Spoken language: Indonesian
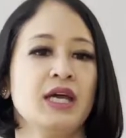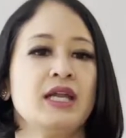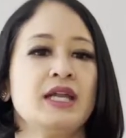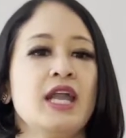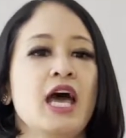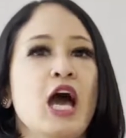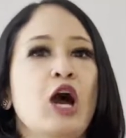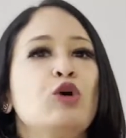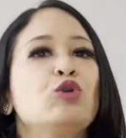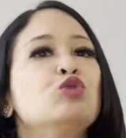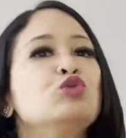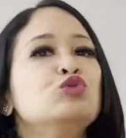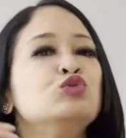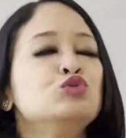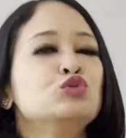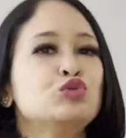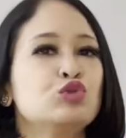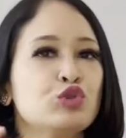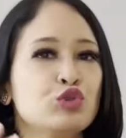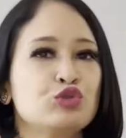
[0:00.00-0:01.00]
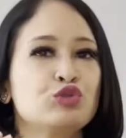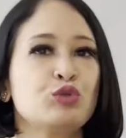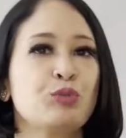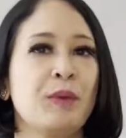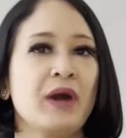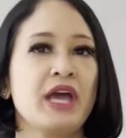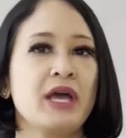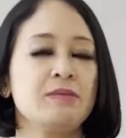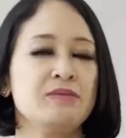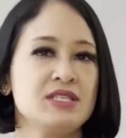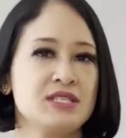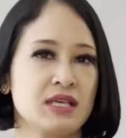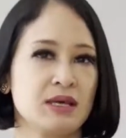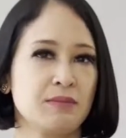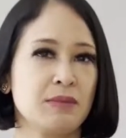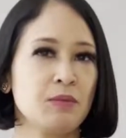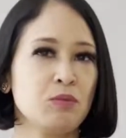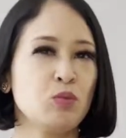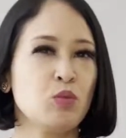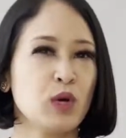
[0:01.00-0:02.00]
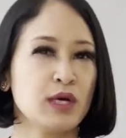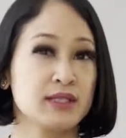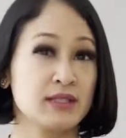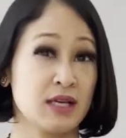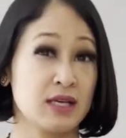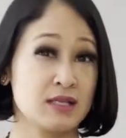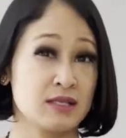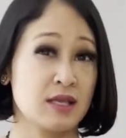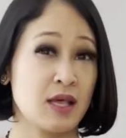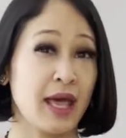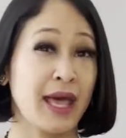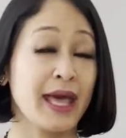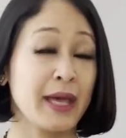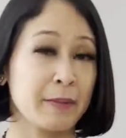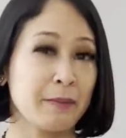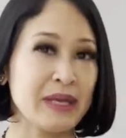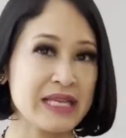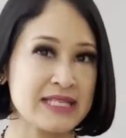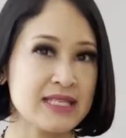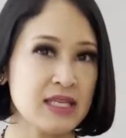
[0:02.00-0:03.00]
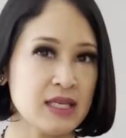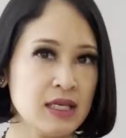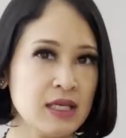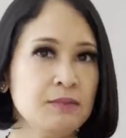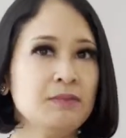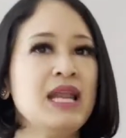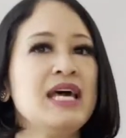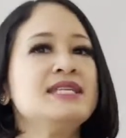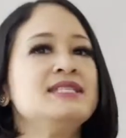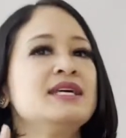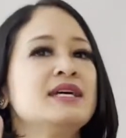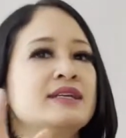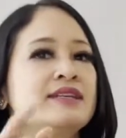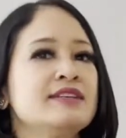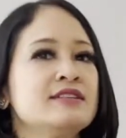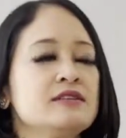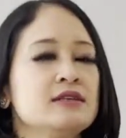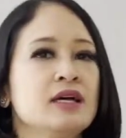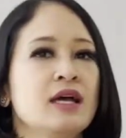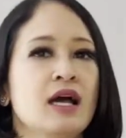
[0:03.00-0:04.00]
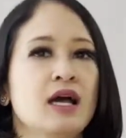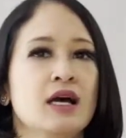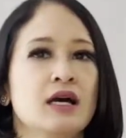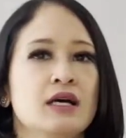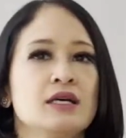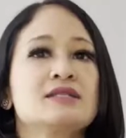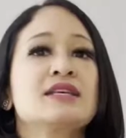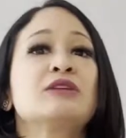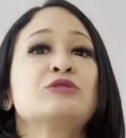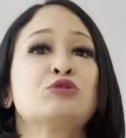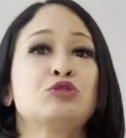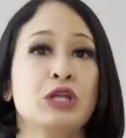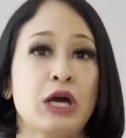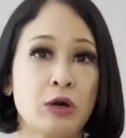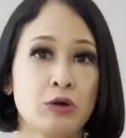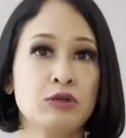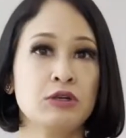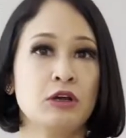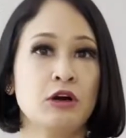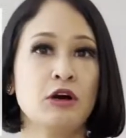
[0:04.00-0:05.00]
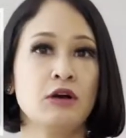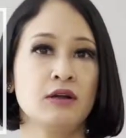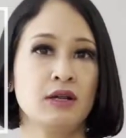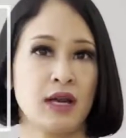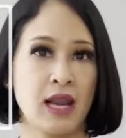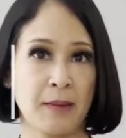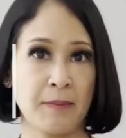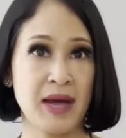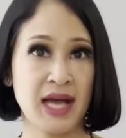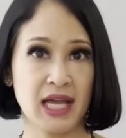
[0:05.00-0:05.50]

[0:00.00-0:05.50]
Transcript: Nah, untuk supaya bisa membuat tas Hermes ini belajarnya satu tahun loh, lama